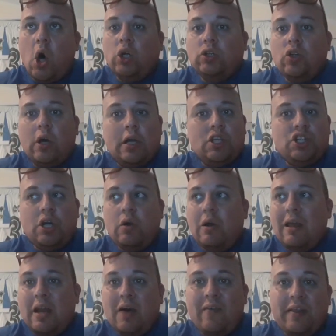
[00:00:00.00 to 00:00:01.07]
Oddo che già lo
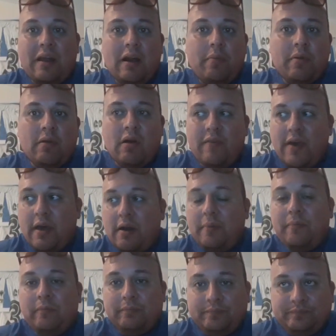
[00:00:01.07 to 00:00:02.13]
allenava nella primavera